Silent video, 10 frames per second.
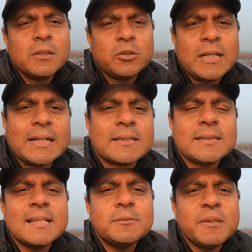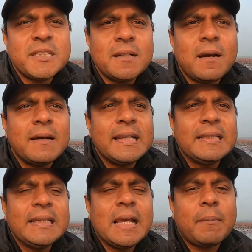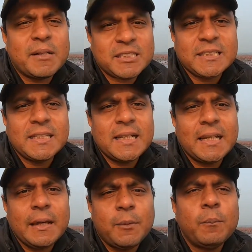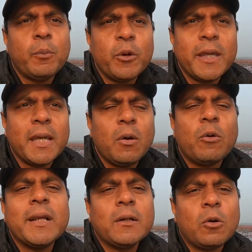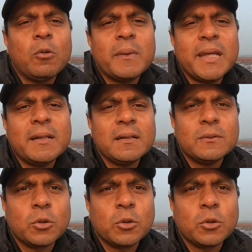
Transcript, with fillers: তো ডাটা সায়েন্স মেশিন লার্নিং নিয়ে আমার চ্যানেলে এবং বইয়ে অনেক রকমের